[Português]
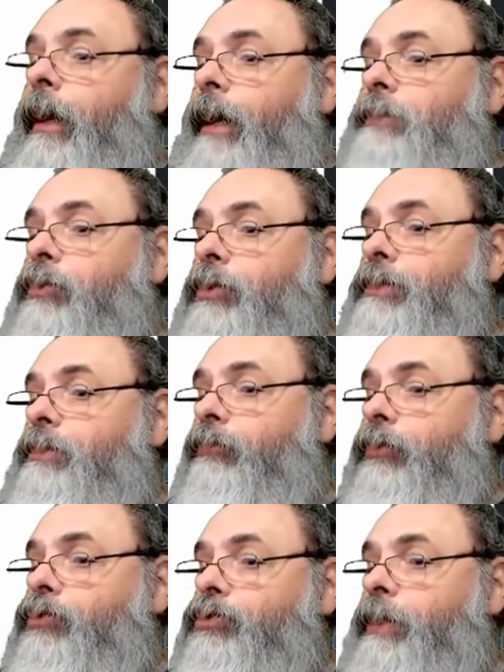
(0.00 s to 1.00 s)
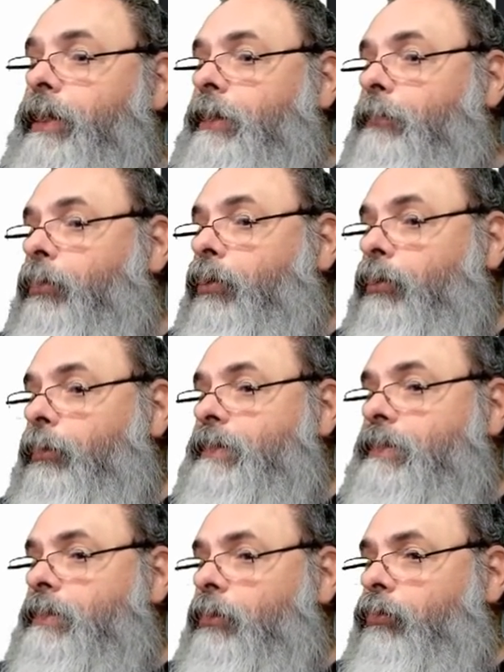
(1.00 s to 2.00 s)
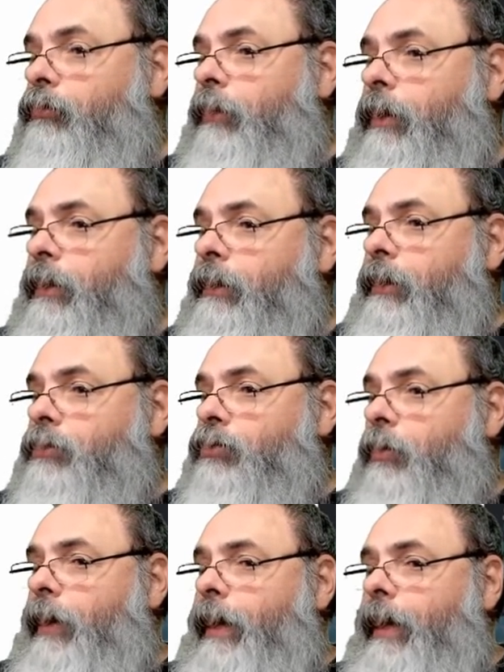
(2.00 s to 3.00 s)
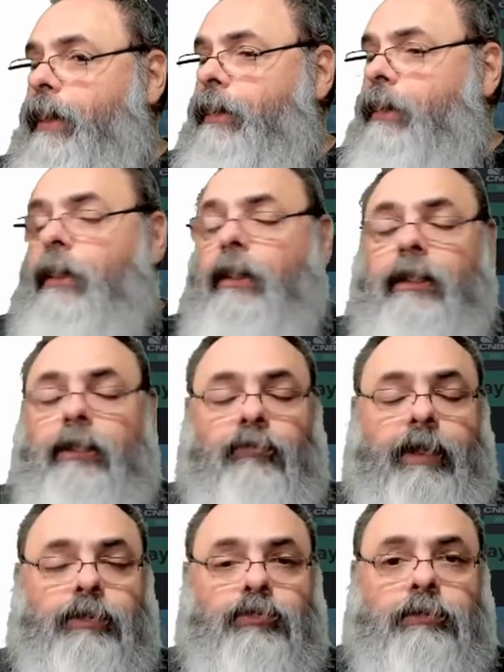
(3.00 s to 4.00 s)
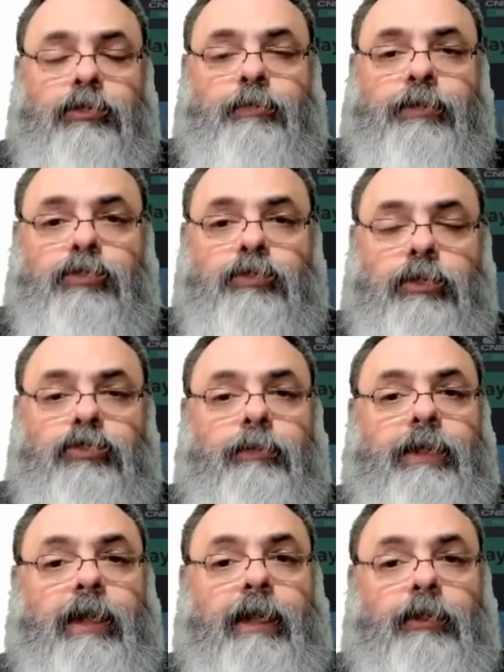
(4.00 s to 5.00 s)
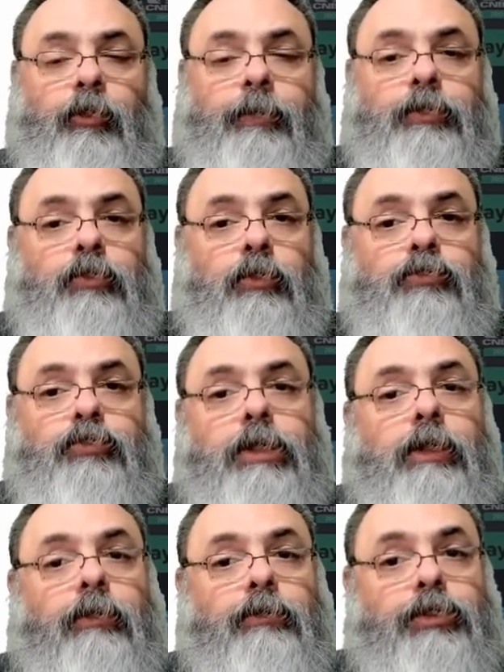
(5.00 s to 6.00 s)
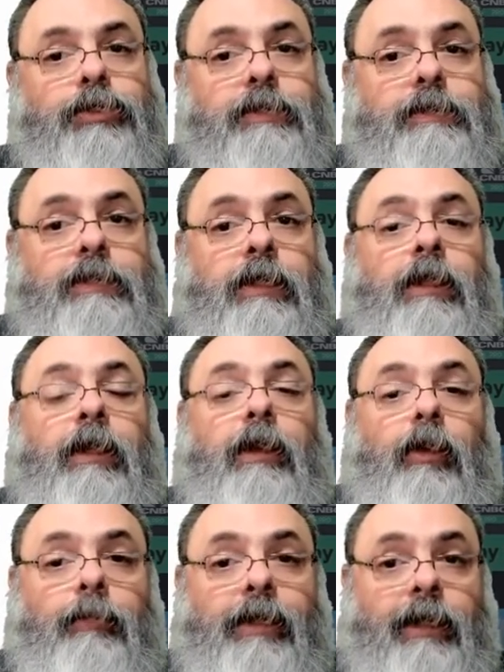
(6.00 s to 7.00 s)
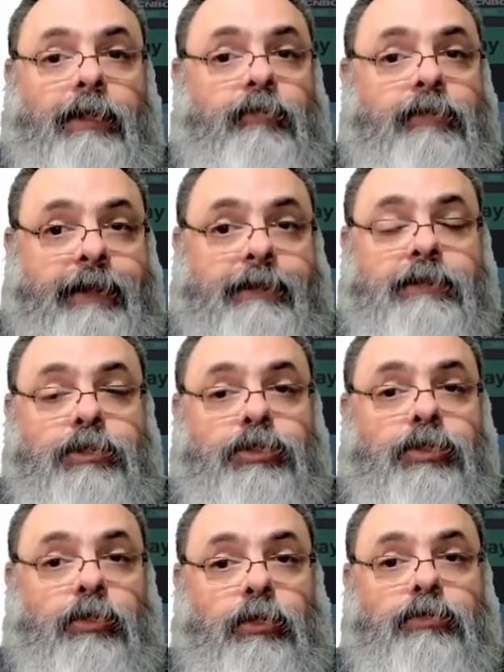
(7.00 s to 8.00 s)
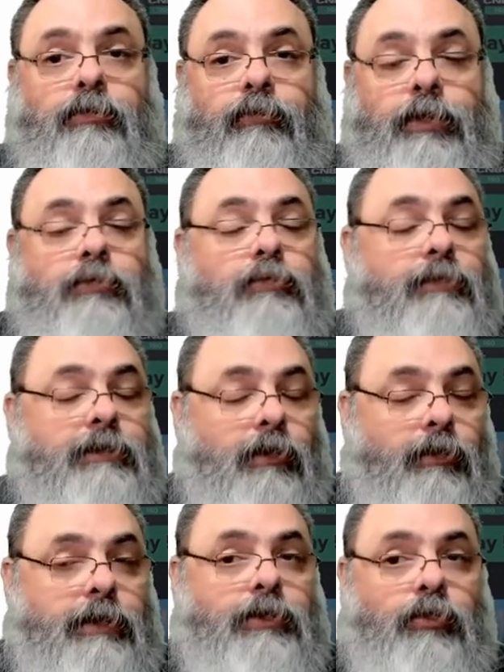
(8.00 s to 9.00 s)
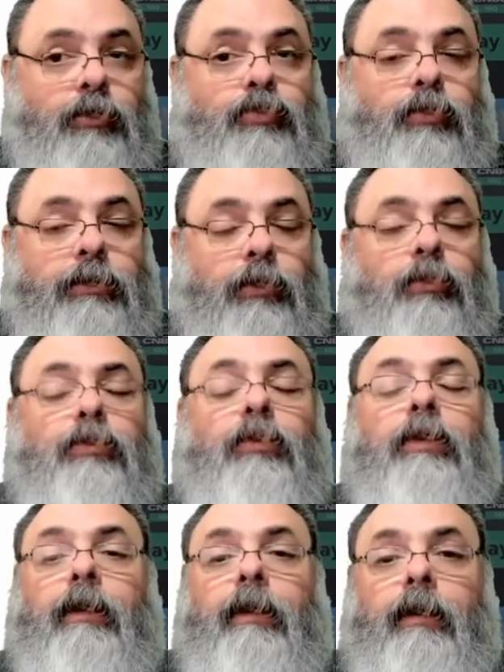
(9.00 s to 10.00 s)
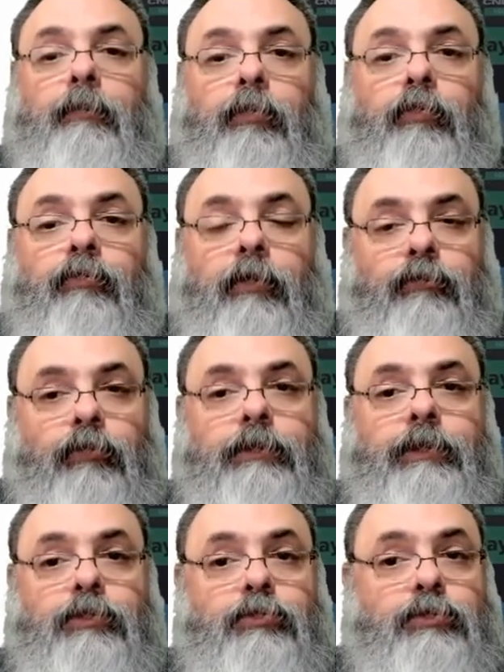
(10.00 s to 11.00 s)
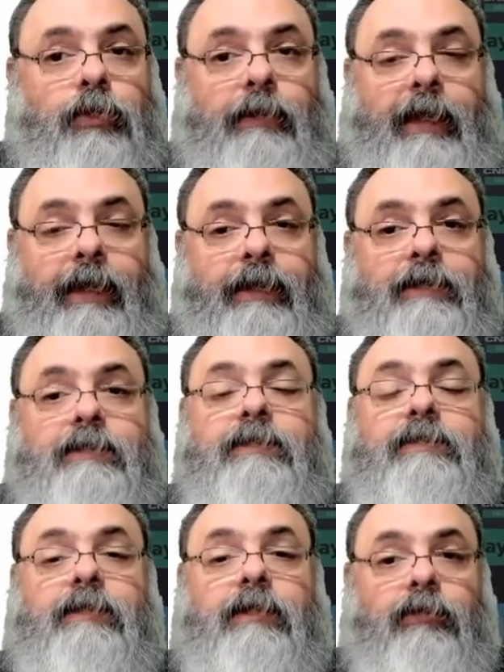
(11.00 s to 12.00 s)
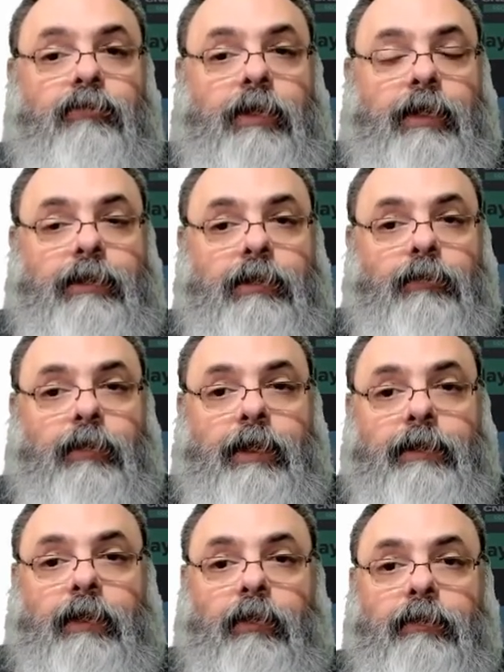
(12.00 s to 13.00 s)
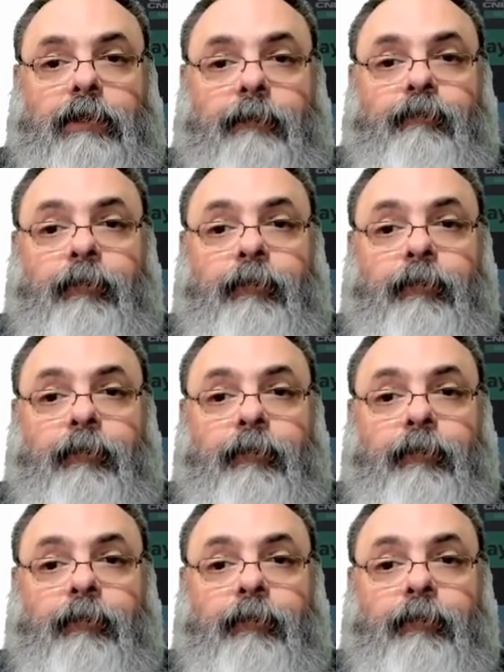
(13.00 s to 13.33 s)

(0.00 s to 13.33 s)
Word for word: Essa notícia foi sugerida por Luiz Silva, Anderson R e várias outras pessoas. Obrigado aí ao pessoal que sugeriu a notícia. Obrigado a você que está assistindo o nosso vídeo. Se você gosta do nosso conteúdo, por favor, deixe o seu like e se inscreva aqui no canal, né?